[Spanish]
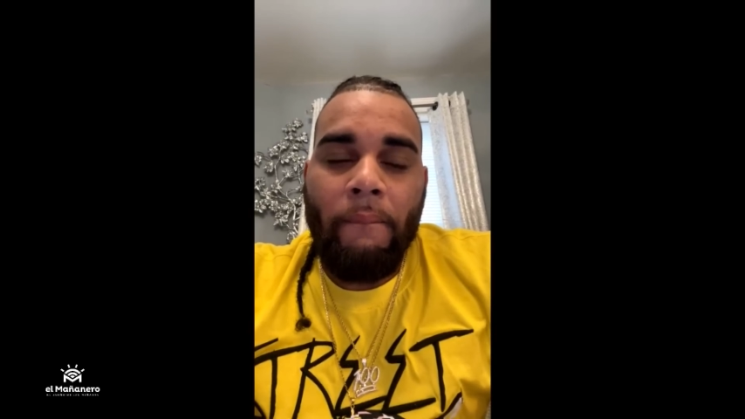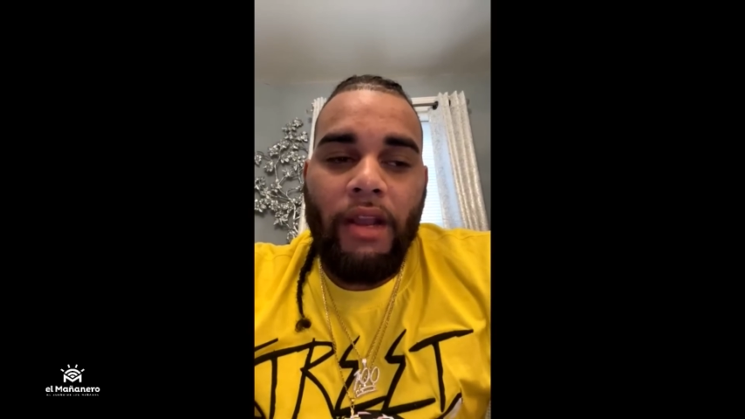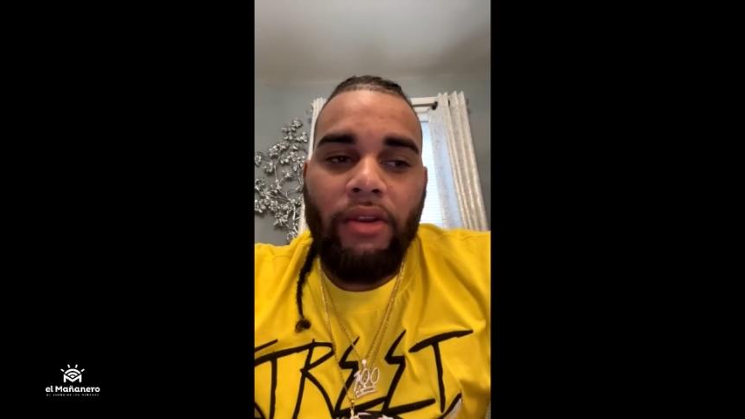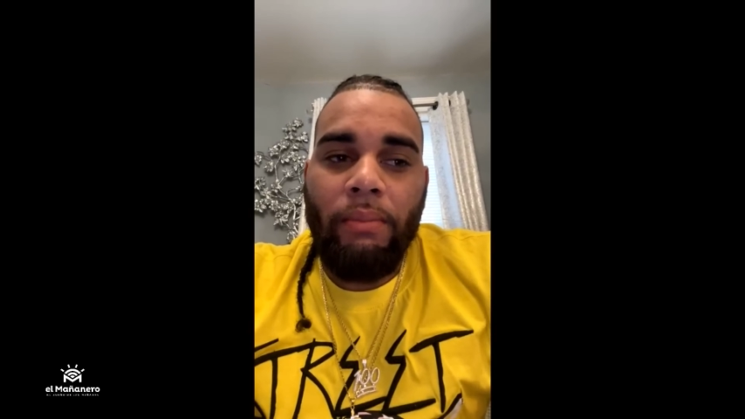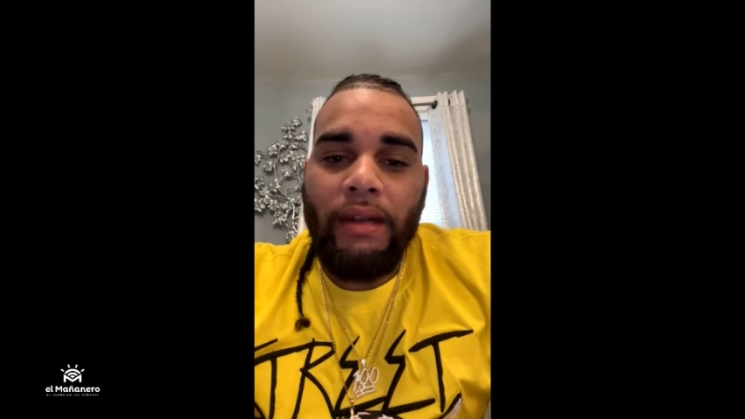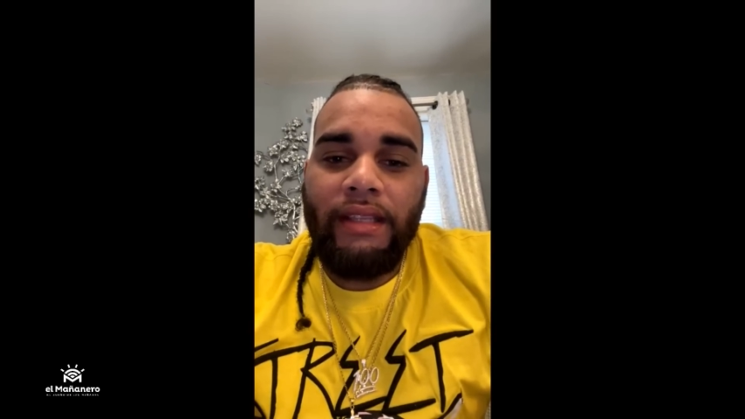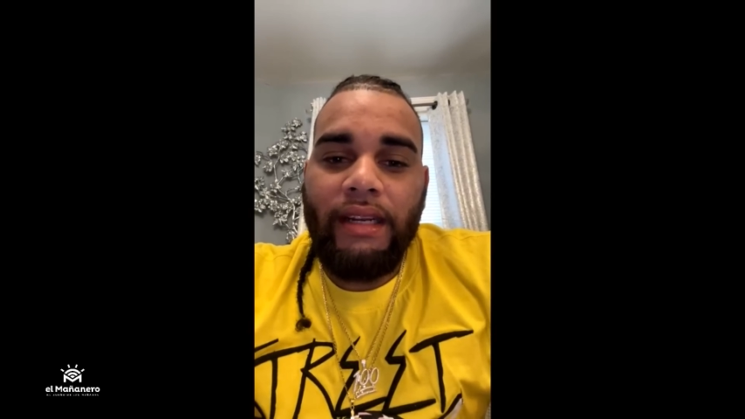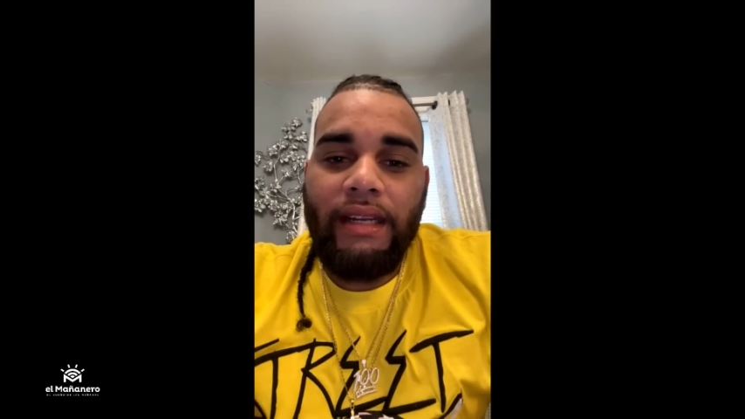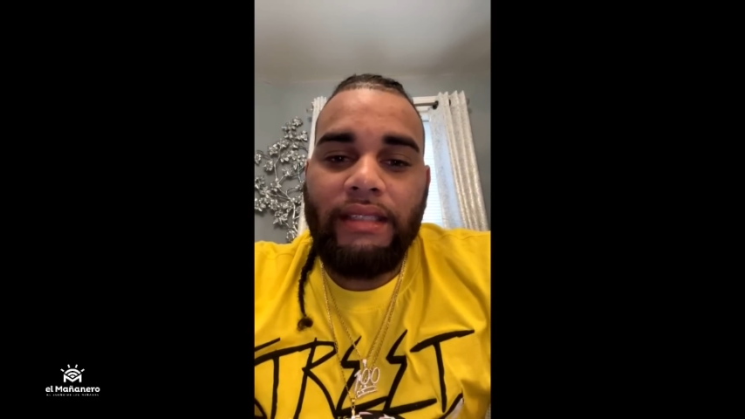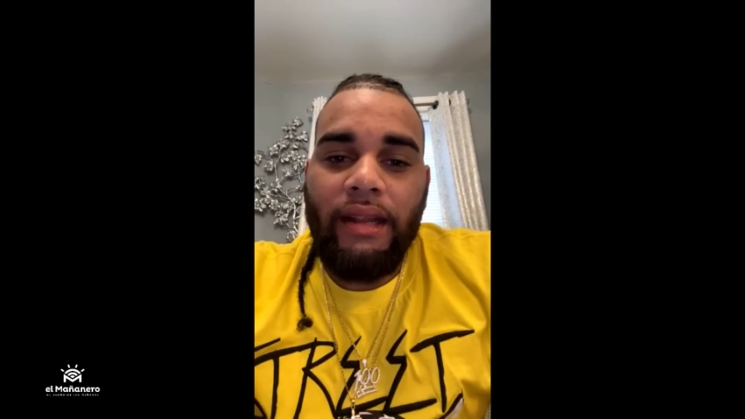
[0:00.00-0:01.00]
para yo partir
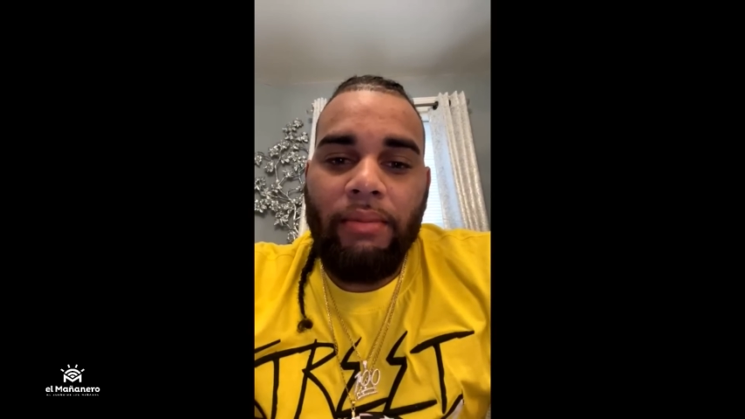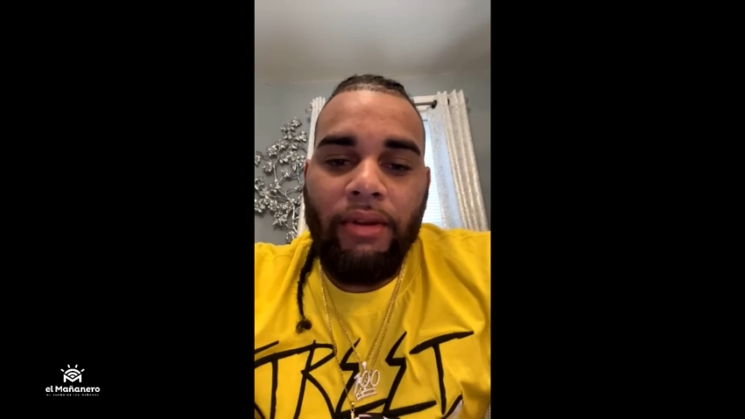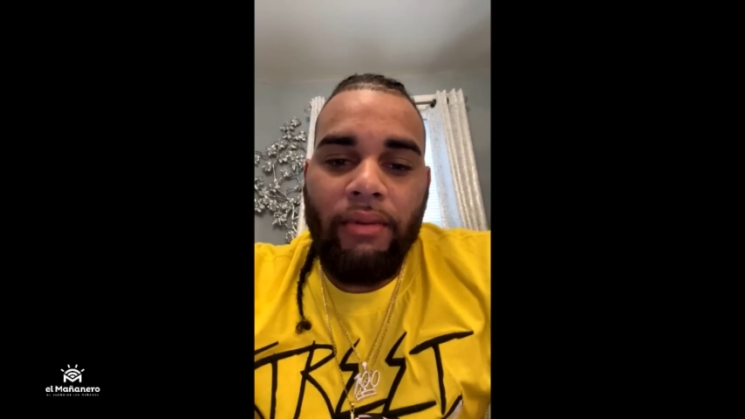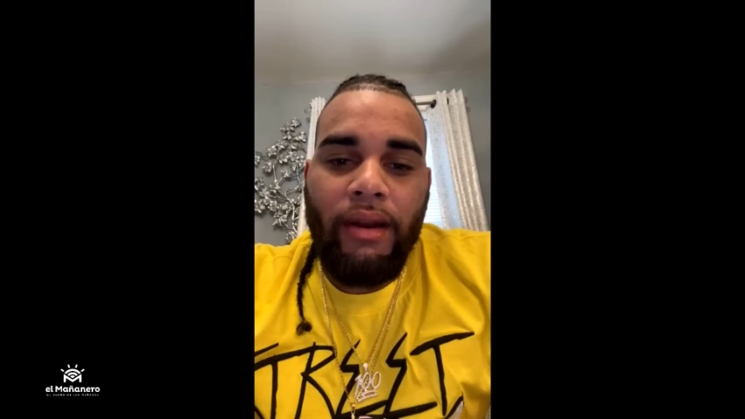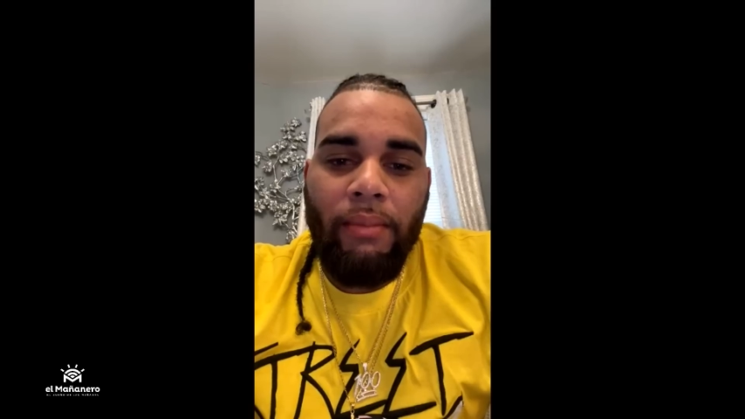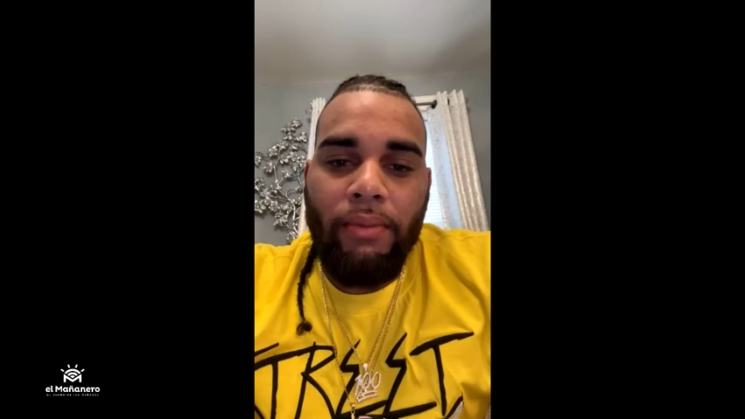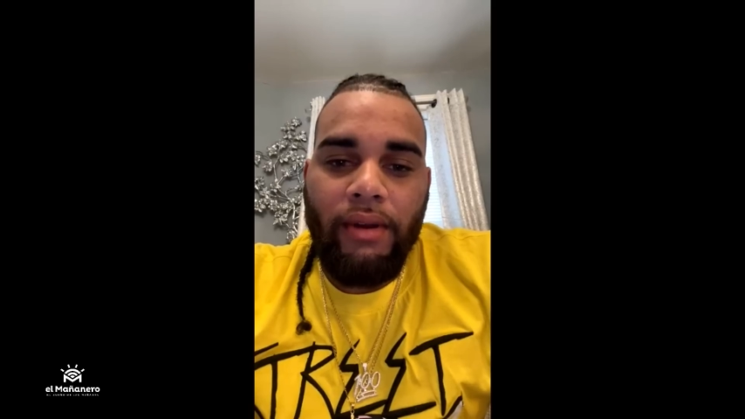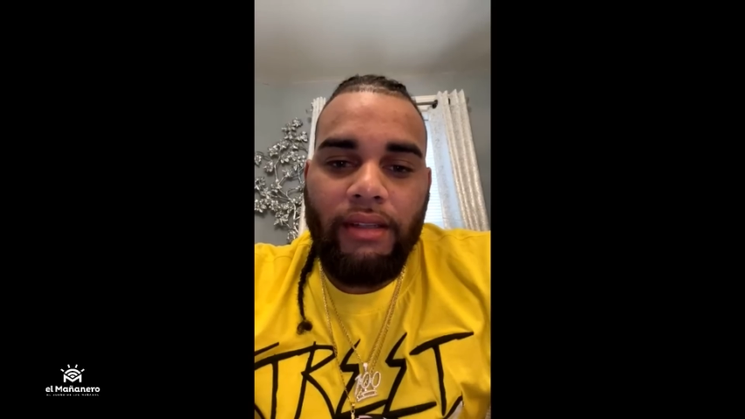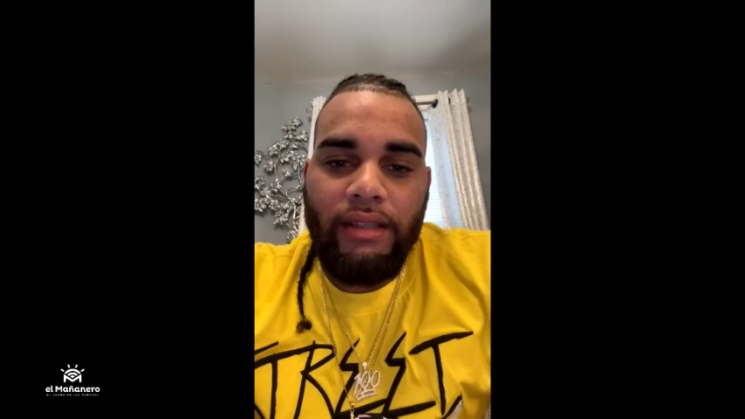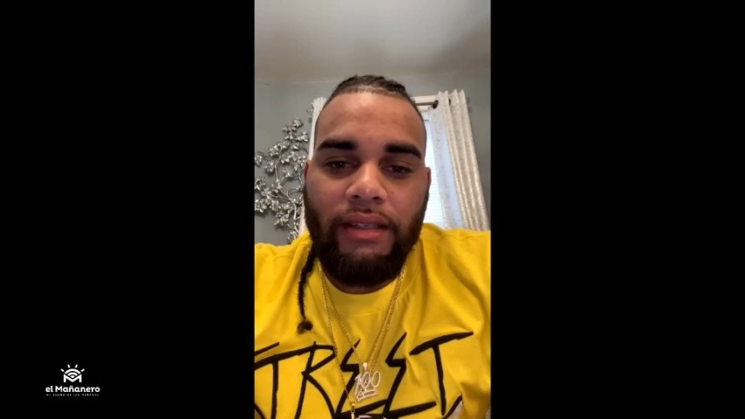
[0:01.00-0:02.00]
el cristal, para yo abrir la
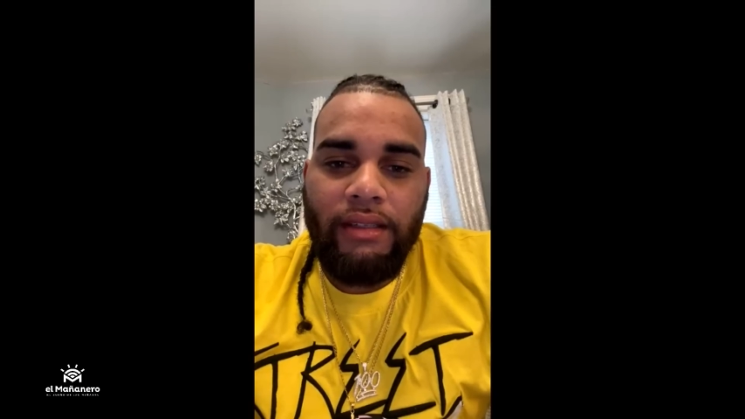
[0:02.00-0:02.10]
puerta.